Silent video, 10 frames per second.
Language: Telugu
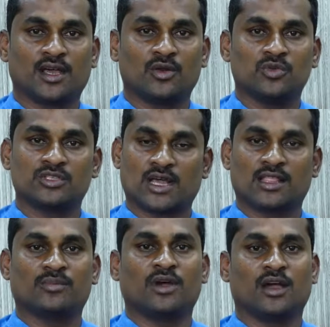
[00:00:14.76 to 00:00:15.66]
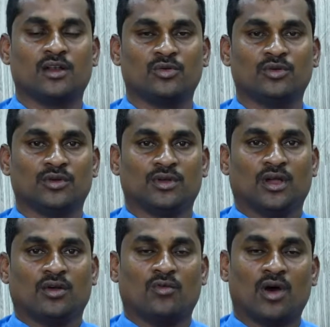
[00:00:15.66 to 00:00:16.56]
గారు శారదమ్మ గారు
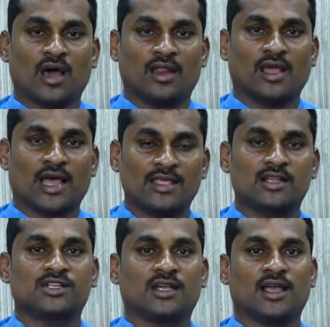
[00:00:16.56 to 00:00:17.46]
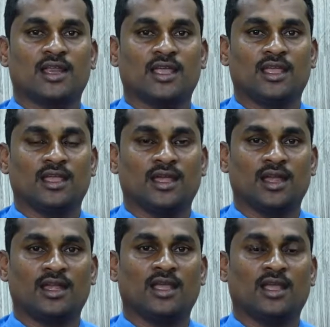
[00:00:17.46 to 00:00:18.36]
వారి ఆదర్శంగానే
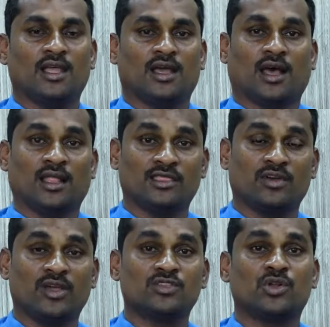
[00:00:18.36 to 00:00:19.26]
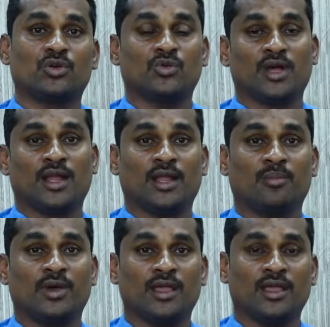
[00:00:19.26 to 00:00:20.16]
అంటే అంత వయసులో కూడా
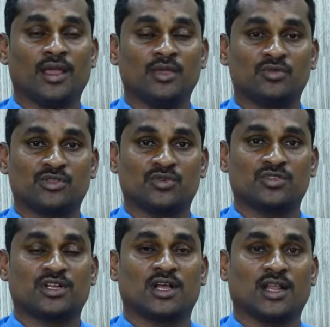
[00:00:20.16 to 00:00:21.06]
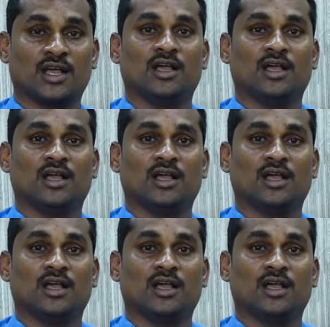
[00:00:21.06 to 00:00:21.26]
డెబ్భై ఐదు సంవత్సరాల